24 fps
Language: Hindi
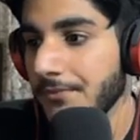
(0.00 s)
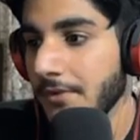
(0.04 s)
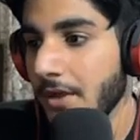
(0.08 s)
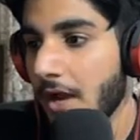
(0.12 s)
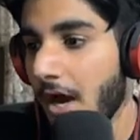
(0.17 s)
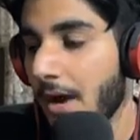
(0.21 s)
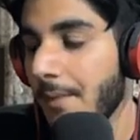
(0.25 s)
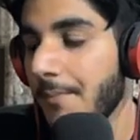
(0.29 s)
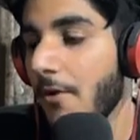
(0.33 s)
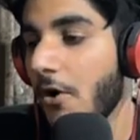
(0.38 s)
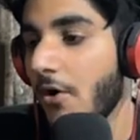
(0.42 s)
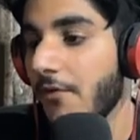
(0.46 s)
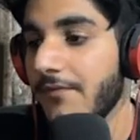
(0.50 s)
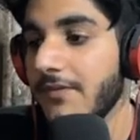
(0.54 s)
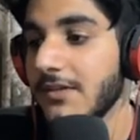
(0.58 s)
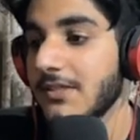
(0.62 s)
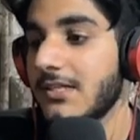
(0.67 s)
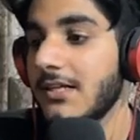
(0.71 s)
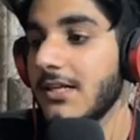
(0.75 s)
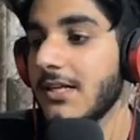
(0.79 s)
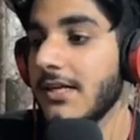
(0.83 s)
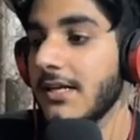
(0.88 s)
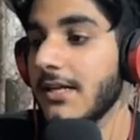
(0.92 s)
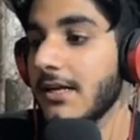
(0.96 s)
अब
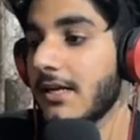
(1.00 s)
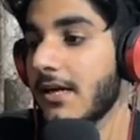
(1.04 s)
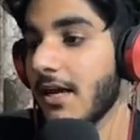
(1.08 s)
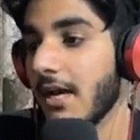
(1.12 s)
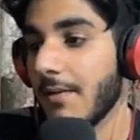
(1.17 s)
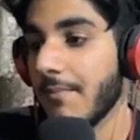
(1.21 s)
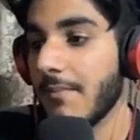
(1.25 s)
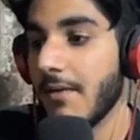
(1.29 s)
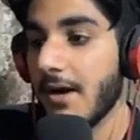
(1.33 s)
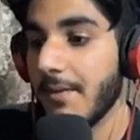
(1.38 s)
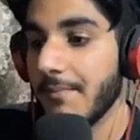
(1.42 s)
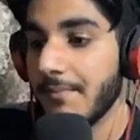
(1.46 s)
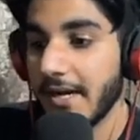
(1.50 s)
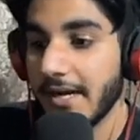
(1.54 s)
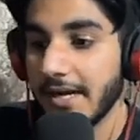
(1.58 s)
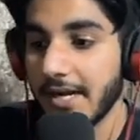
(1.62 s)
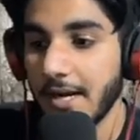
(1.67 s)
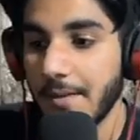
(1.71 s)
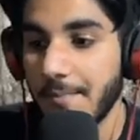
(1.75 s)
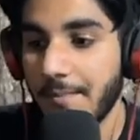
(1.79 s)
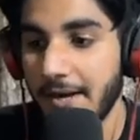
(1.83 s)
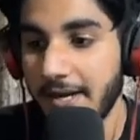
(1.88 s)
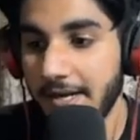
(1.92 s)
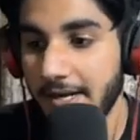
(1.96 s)
ऑब्वियसली कर्मा अब
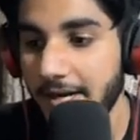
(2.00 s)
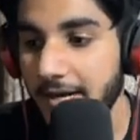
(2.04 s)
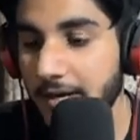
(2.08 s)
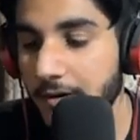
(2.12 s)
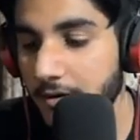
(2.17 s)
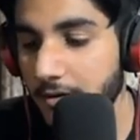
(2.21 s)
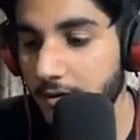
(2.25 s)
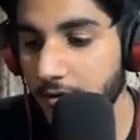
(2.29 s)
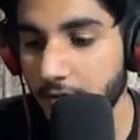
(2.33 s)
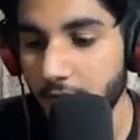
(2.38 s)
इंडिपेंडेंट